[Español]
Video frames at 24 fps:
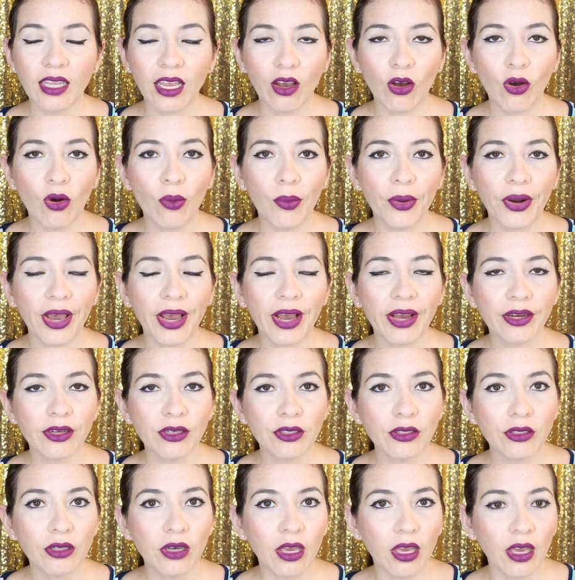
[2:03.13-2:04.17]
te
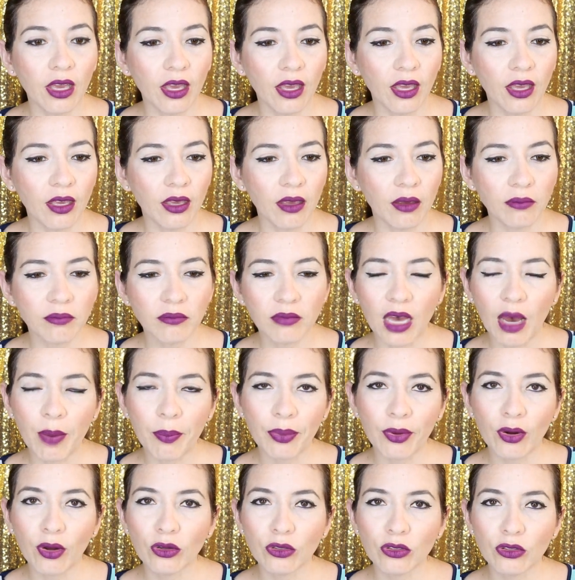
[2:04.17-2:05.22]
cobran eh,
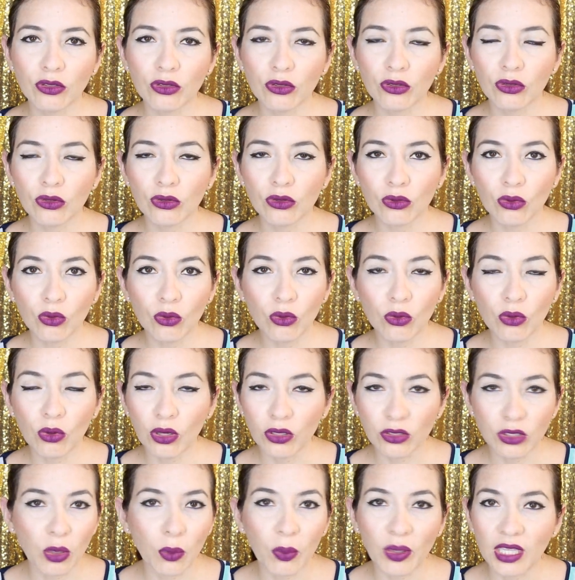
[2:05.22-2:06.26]
aprox
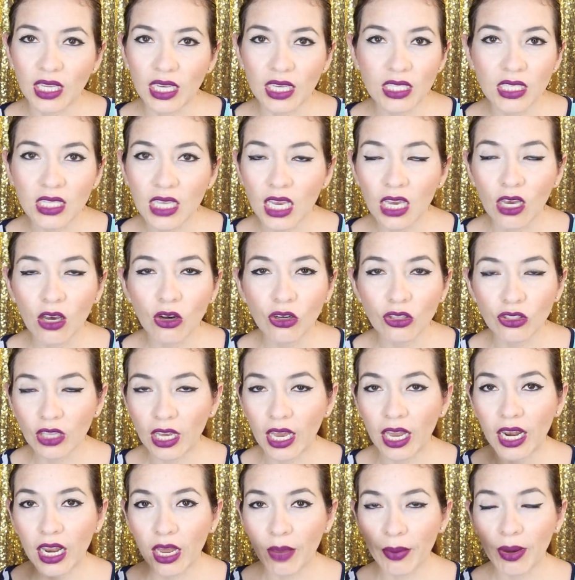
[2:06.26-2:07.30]
55, o
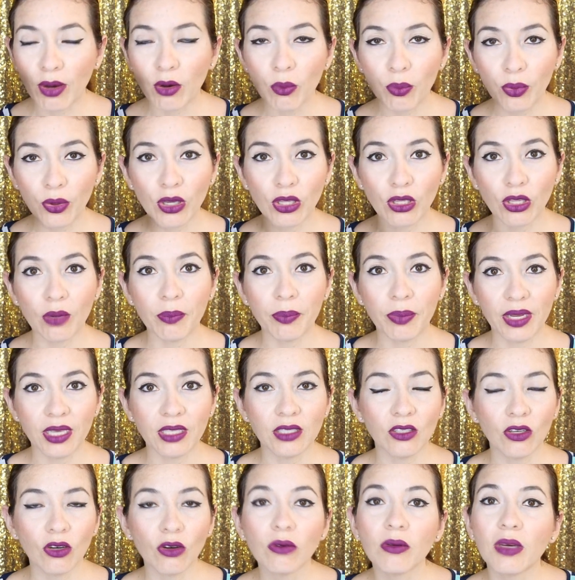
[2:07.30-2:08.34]
sea, elevan un poquito el
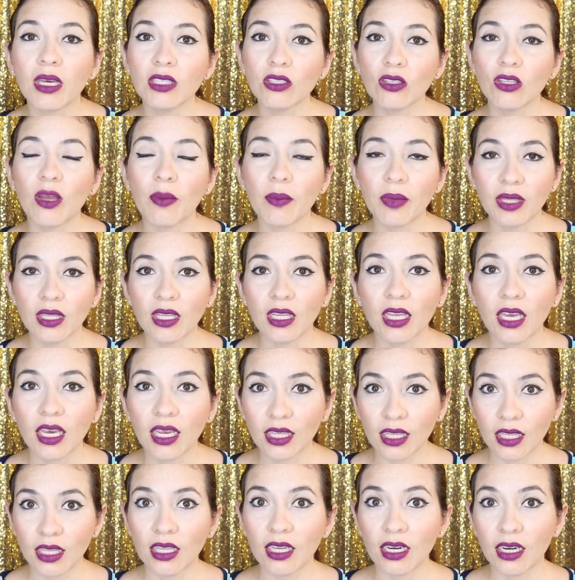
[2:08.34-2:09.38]
precio. Eso también tienes
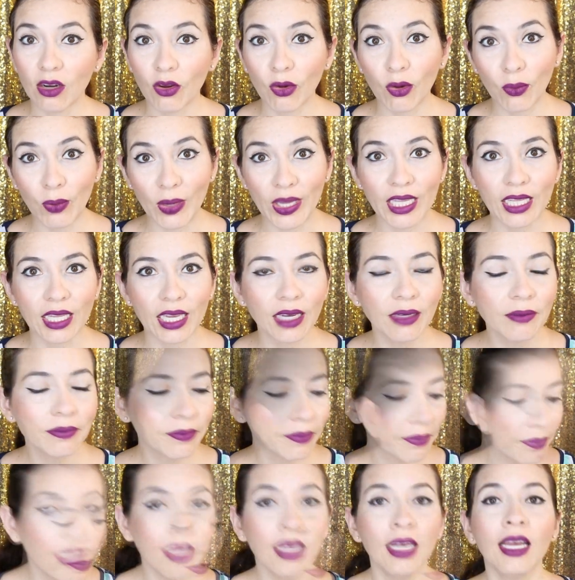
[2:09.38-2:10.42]
que tenerlo en cuenta.
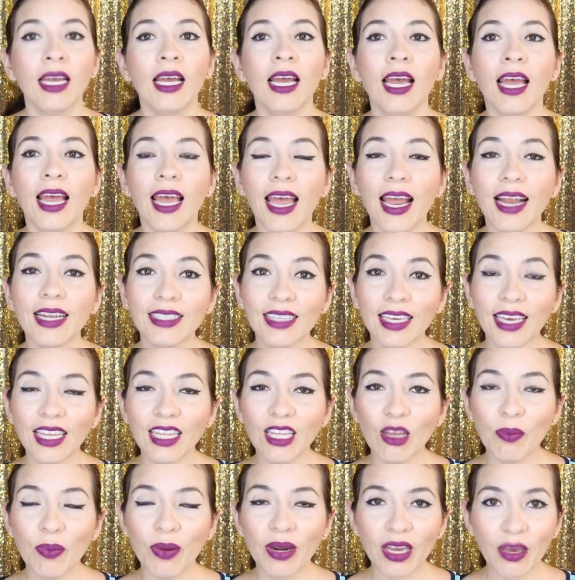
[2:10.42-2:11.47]
El
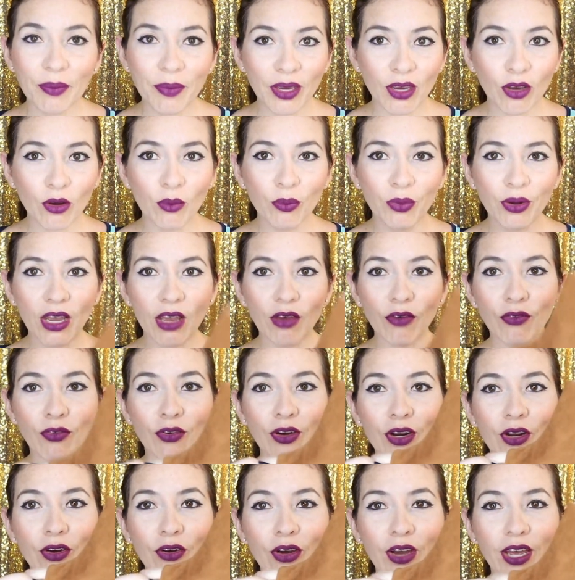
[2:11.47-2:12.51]
siguiente par que me compré
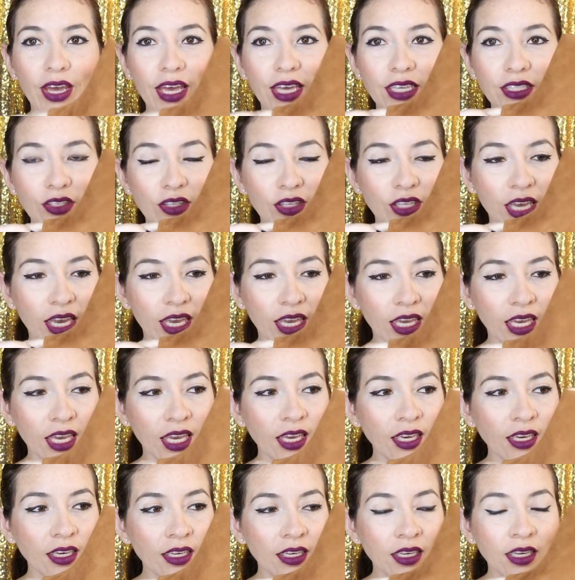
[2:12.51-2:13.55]
fueron estos de
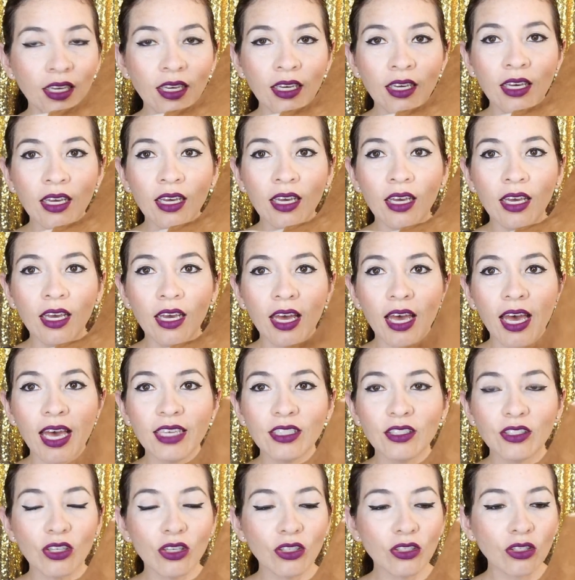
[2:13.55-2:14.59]
aquí.
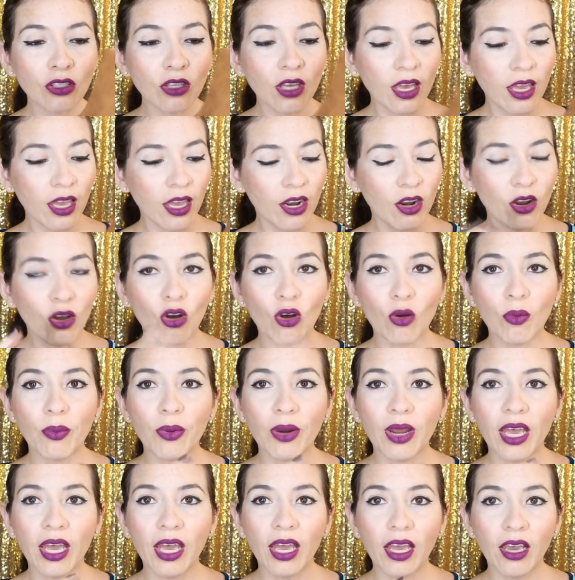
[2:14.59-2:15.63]
Estos eh, los
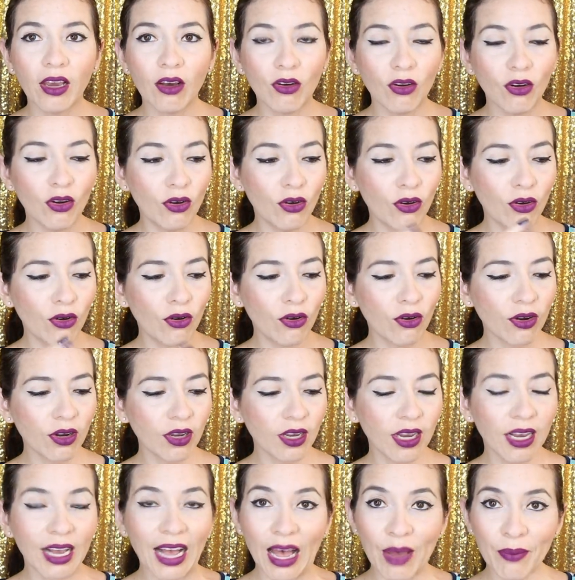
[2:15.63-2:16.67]
compré en color
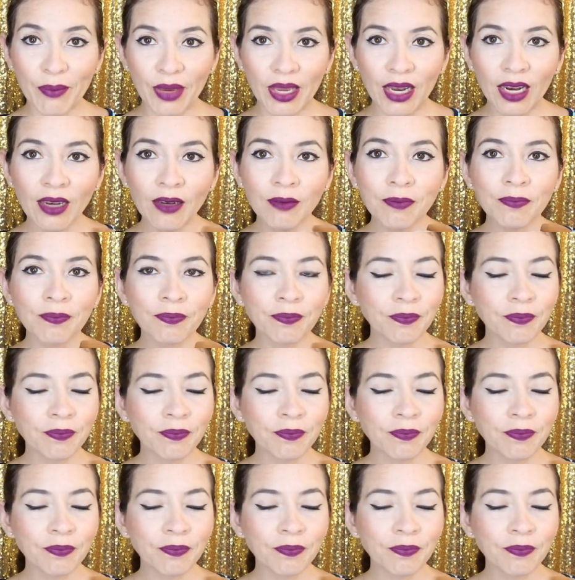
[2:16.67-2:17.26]
camel.